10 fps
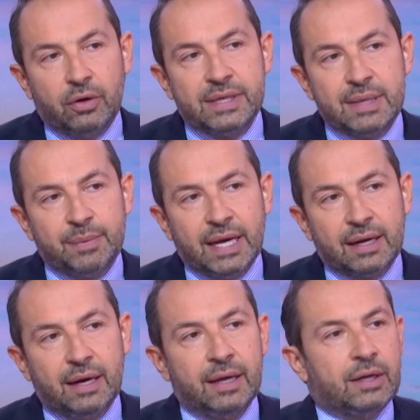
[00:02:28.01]
le
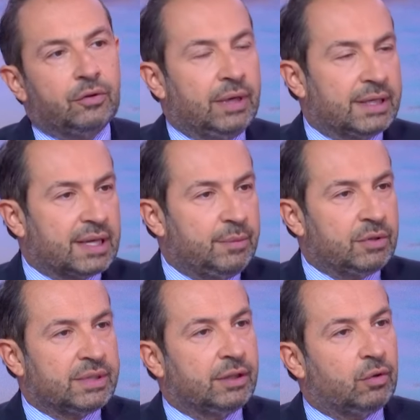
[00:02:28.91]
réceptacle de
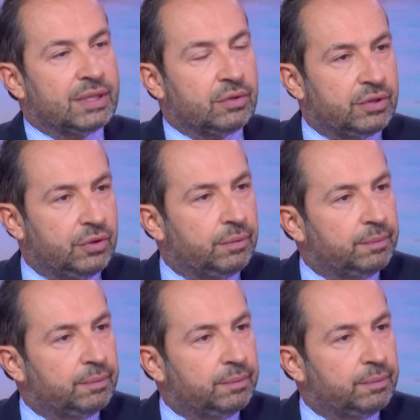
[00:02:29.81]
l'inscription. Monsieur le député, vous le savez